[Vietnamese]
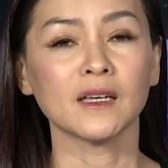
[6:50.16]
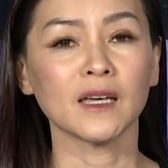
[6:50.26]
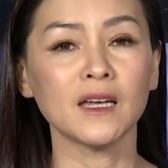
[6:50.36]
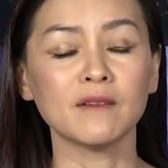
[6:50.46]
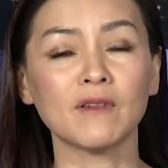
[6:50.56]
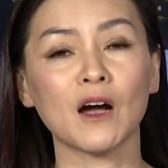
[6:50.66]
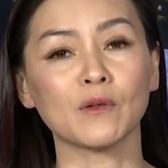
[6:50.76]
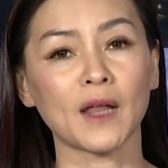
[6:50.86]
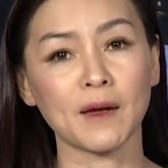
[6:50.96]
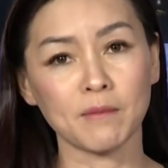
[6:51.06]
ngay vào
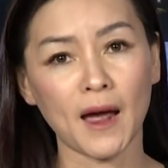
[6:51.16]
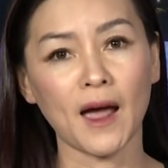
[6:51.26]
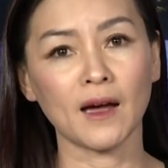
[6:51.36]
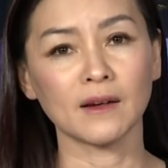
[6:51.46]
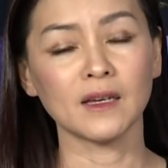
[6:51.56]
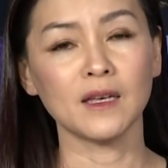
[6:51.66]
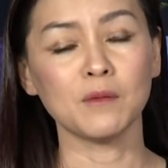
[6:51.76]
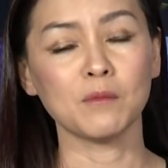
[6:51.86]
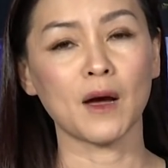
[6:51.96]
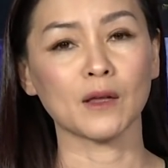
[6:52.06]
tháng 3 khi
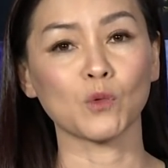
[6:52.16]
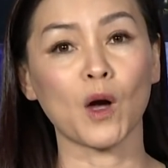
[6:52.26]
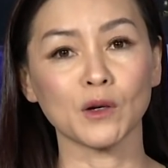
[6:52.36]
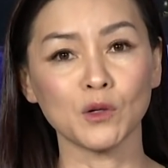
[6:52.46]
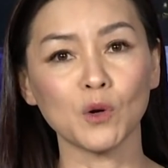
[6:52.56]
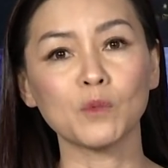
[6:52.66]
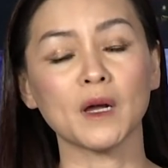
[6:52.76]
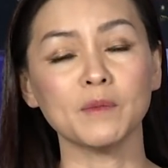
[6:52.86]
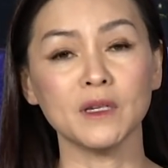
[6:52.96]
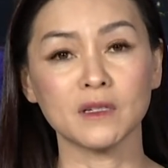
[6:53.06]
mà toàn nước Úc
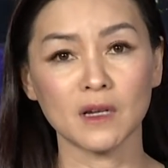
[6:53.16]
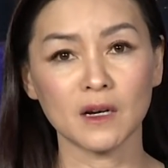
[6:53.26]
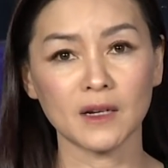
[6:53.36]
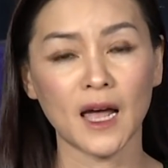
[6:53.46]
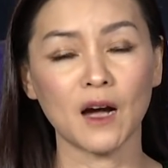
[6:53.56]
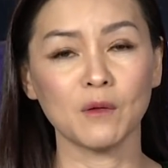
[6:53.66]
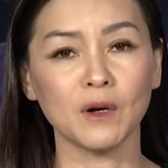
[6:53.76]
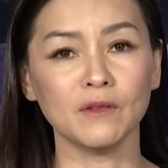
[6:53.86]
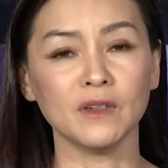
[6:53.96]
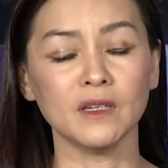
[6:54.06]
đã bị đau
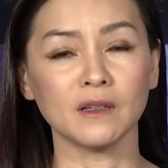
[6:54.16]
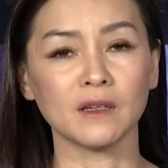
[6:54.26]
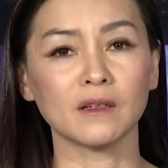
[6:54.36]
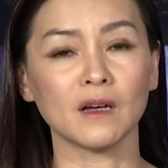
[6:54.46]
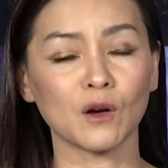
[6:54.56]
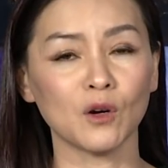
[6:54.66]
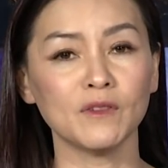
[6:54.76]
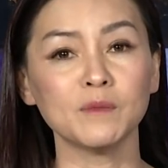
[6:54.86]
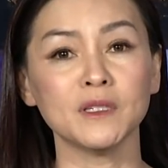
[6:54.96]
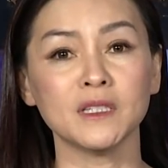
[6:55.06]
bởi vì ờ,
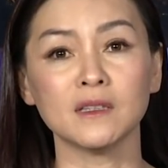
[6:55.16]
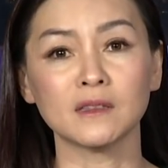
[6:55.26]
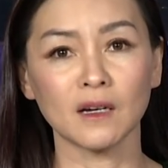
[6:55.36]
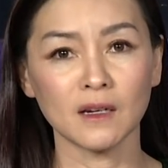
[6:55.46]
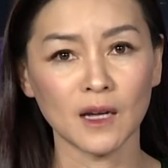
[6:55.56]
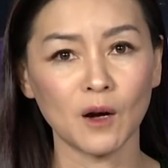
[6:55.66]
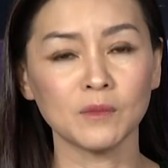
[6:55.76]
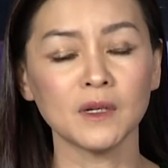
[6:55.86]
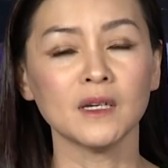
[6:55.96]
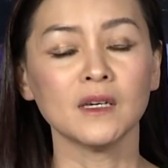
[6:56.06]
Covid-19 tấn công
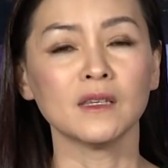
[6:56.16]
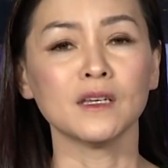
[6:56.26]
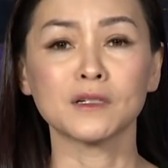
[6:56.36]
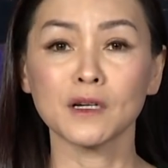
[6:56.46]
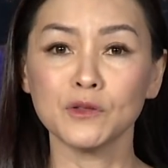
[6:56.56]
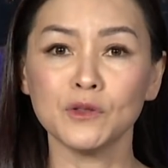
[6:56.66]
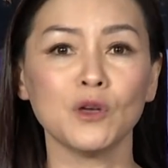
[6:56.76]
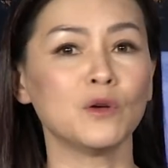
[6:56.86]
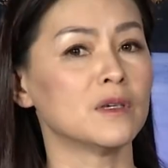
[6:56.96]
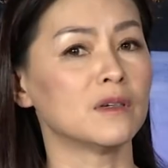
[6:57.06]
thì rất
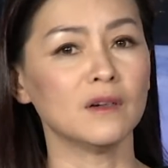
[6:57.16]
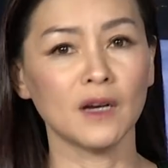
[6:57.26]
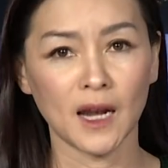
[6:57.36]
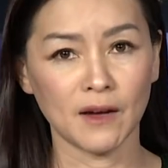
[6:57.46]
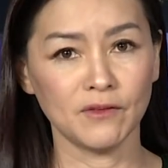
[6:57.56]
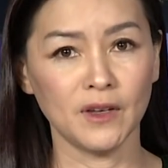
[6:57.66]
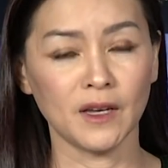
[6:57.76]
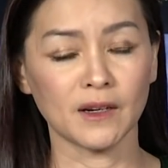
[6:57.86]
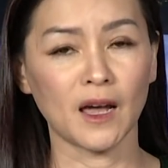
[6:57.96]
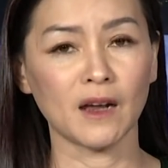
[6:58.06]
nhiều những người làm
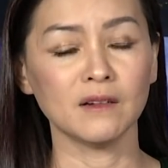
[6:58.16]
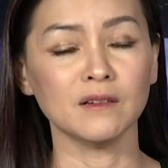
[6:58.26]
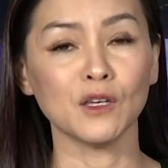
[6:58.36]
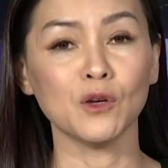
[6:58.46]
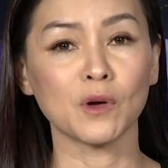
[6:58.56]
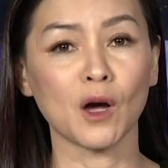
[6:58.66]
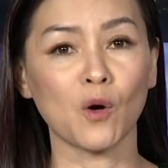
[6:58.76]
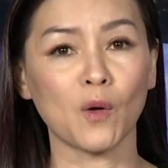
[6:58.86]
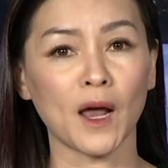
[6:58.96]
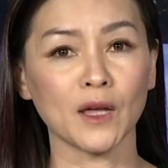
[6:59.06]
việc đã được yêu
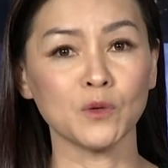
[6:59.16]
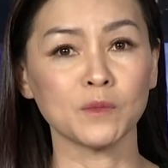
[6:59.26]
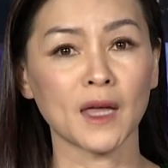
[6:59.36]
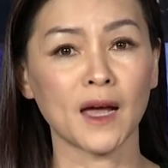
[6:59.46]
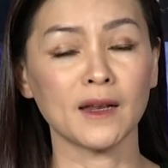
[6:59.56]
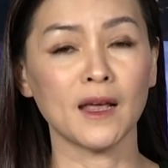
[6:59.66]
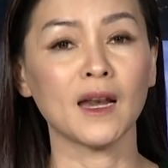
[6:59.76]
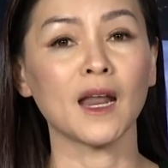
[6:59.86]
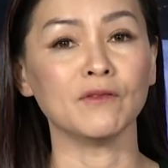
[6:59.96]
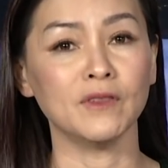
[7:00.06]
cầu là chúng ta nên
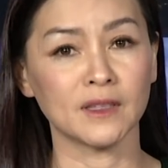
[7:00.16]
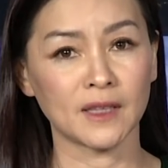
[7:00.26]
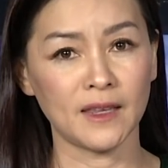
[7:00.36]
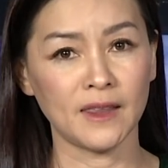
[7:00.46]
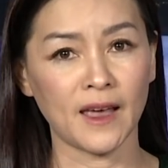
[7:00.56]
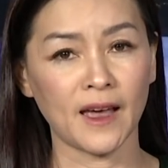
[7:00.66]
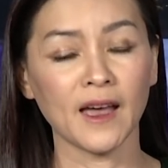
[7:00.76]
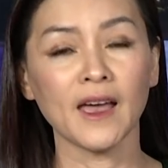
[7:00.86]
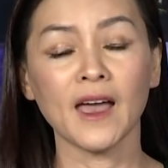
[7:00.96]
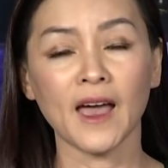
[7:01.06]
làm việc tại nhà
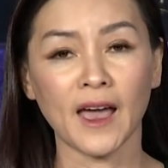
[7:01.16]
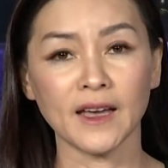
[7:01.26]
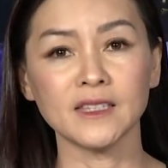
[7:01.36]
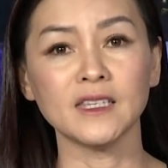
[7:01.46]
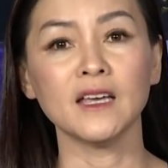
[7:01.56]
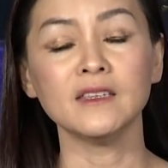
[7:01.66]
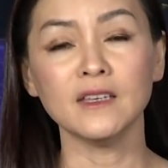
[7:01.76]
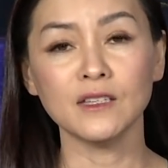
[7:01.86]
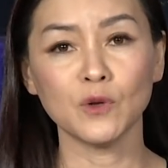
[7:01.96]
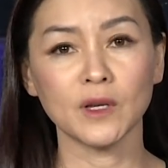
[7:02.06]
hạn chế
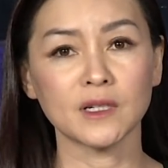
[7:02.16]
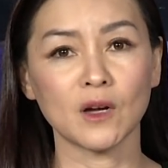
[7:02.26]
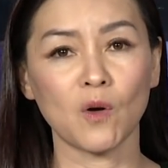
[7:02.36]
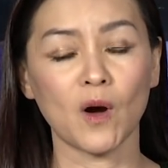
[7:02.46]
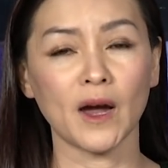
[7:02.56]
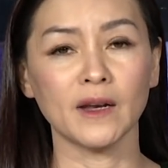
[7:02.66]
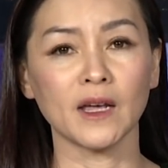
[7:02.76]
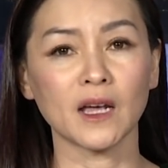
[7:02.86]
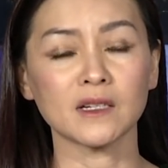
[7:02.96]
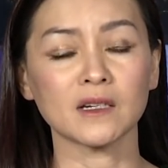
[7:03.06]
di chuyển ra ngoài để
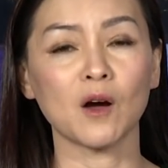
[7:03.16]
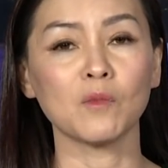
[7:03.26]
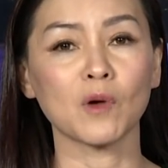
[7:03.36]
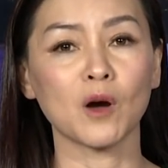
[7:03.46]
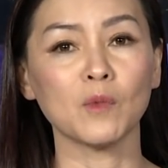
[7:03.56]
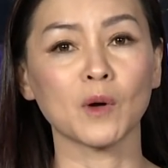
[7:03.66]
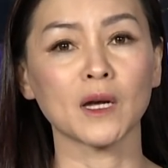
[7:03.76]
không có một